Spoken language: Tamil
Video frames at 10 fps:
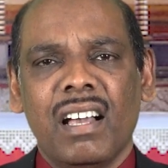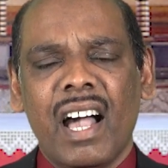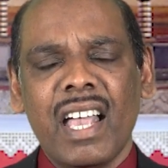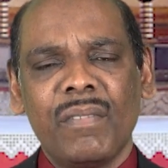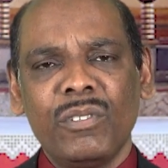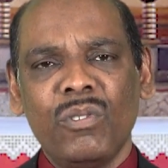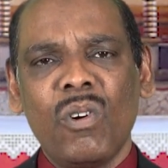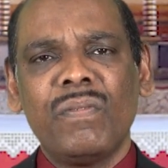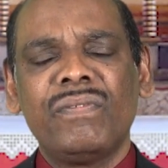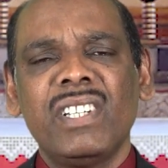ஐ ஹாவ் நோ
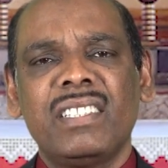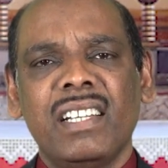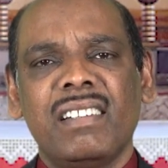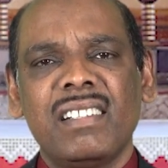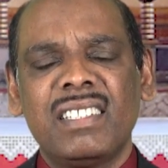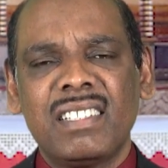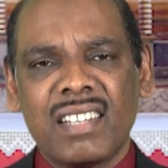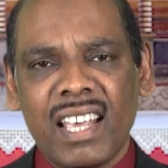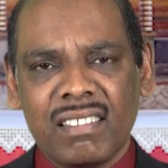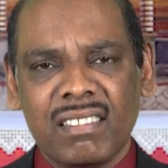பிசிக்கல்
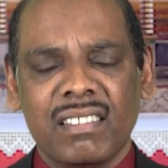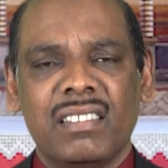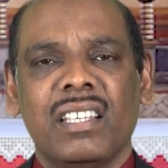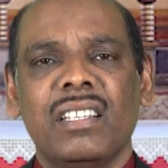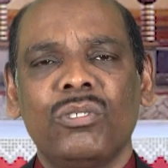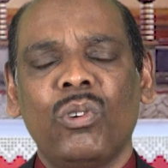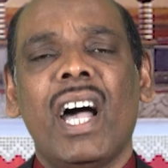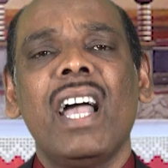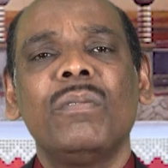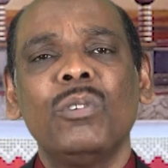ஸ்ட்ரென்த் ஸோ
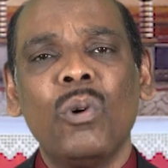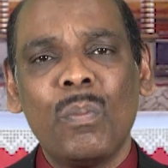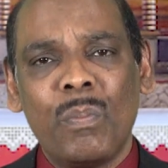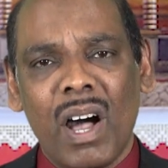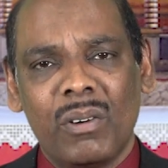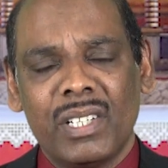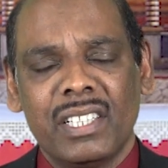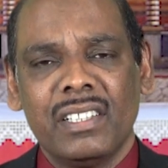ஐ ஹாவ் நோ பவர்